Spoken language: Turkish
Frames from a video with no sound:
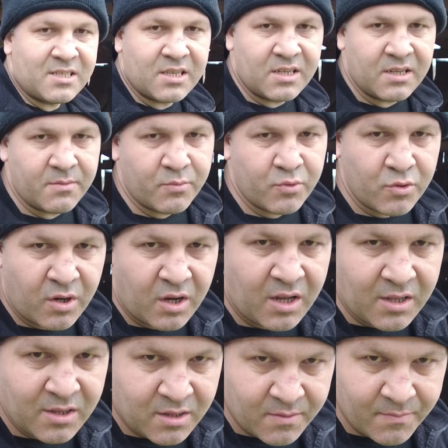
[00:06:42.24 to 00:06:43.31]
sene bunu
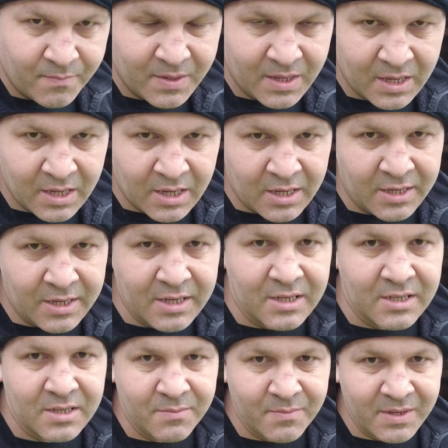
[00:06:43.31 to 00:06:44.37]
aldım.
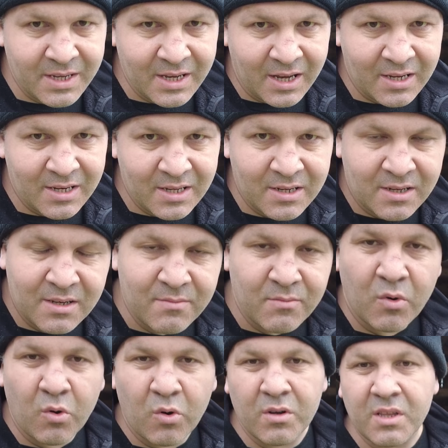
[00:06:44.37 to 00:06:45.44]
Gittim iade ettim.
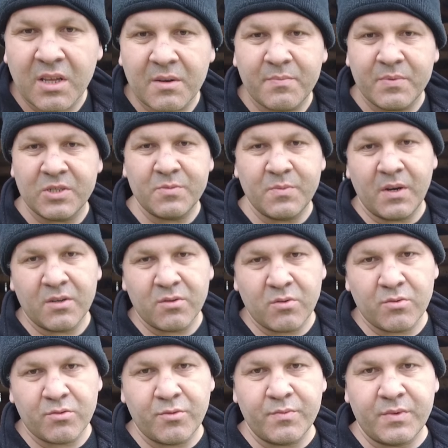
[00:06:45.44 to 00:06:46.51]
O kadar pişman
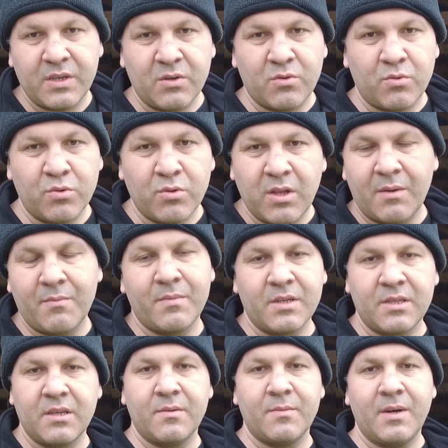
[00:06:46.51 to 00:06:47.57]
oldum ki
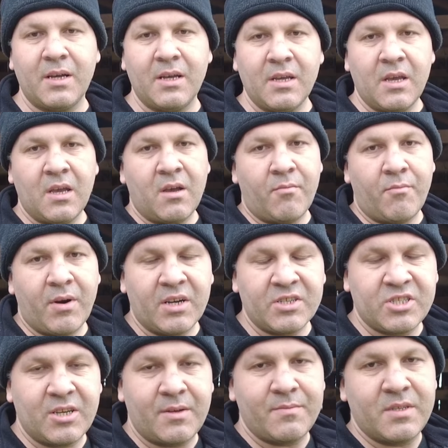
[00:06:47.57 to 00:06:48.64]
kullanmadığıma.
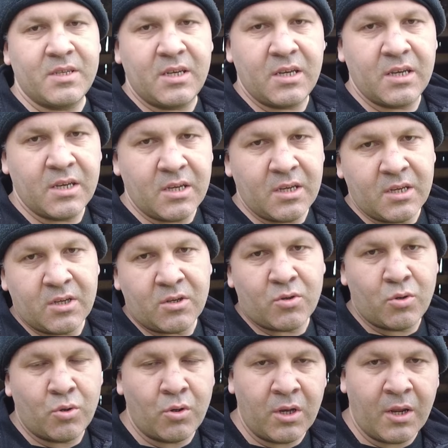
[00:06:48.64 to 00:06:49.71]
Bahçemde
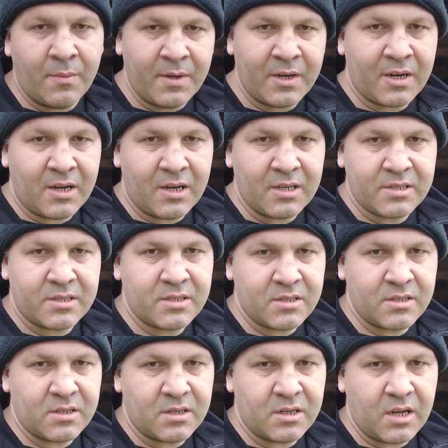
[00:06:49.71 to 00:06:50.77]
külleme
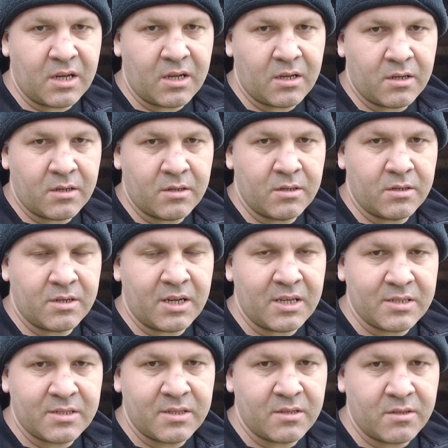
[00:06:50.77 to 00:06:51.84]
rahatsızlığına
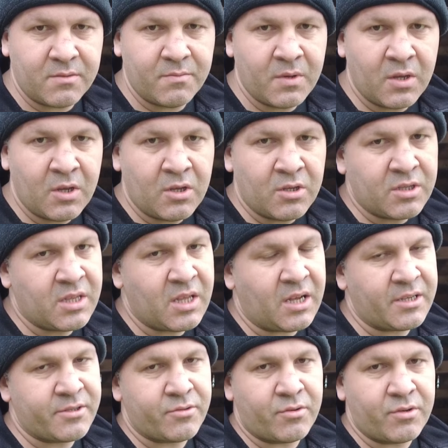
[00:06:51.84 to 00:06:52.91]
rastladım.
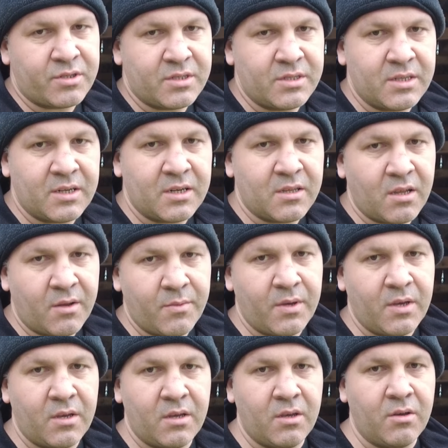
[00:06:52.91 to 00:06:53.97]
Daha sonrasında da tabii
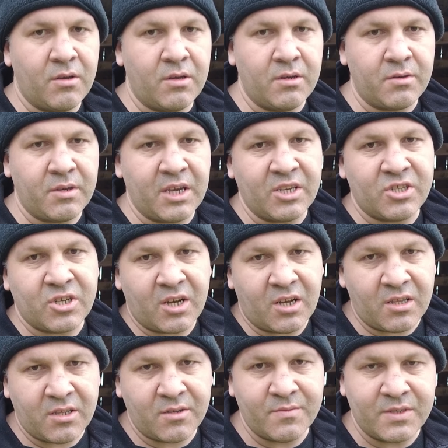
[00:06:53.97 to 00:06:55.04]
e, geç
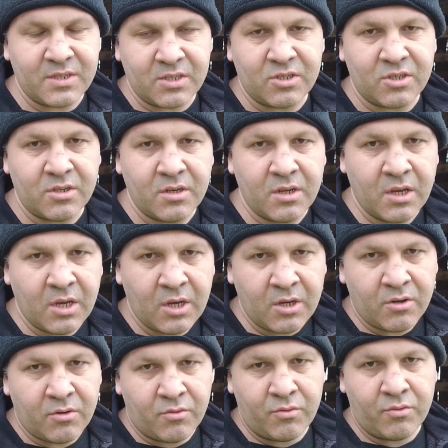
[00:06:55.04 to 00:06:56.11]
kaldığımız için
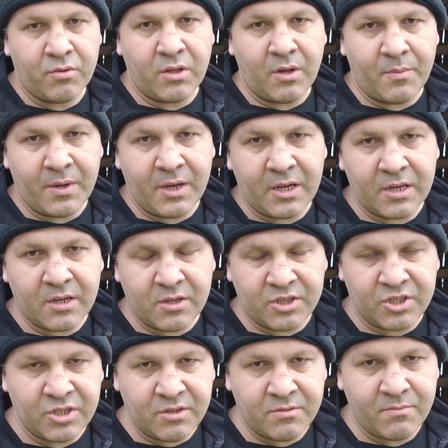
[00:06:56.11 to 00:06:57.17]
uygulama
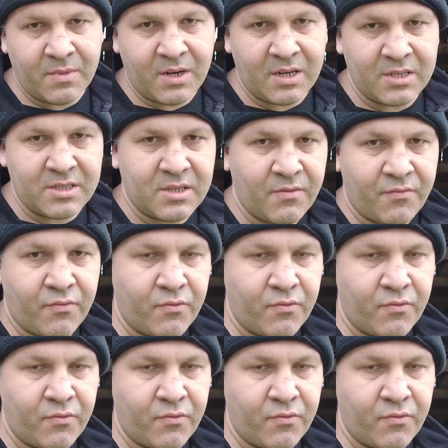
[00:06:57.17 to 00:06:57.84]
için maalesef